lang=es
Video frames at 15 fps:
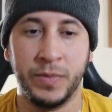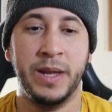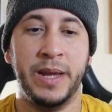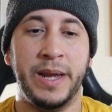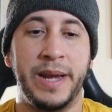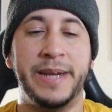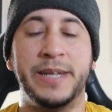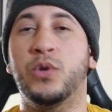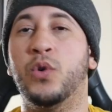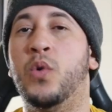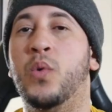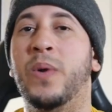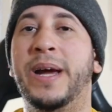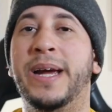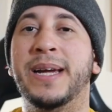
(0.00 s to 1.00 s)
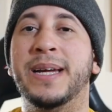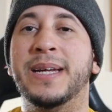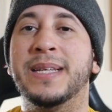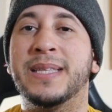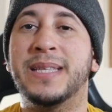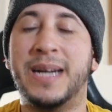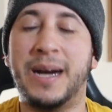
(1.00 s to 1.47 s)
Estuve
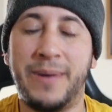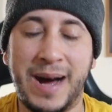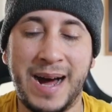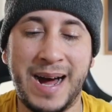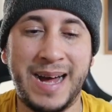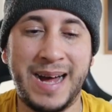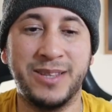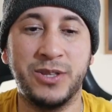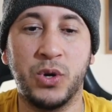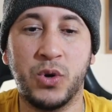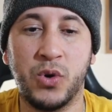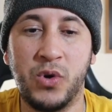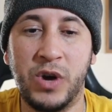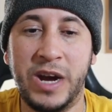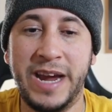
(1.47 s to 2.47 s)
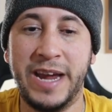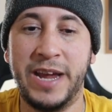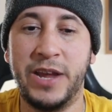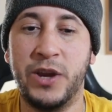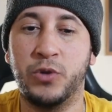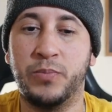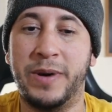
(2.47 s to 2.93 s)
trabajando con
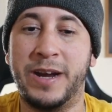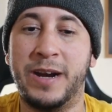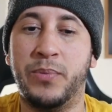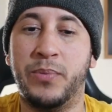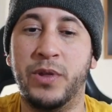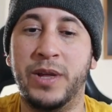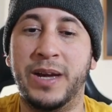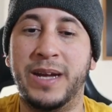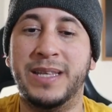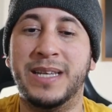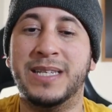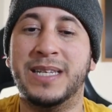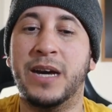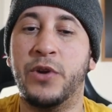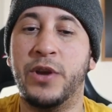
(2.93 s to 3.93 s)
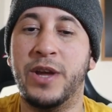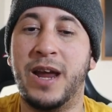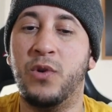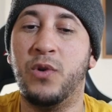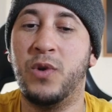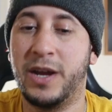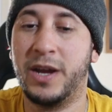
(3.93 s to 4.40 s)
ellos para poder
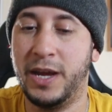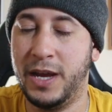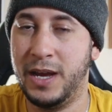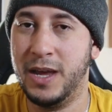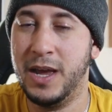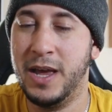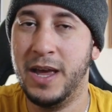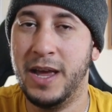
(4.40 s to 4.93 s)
desarrollarlo aquí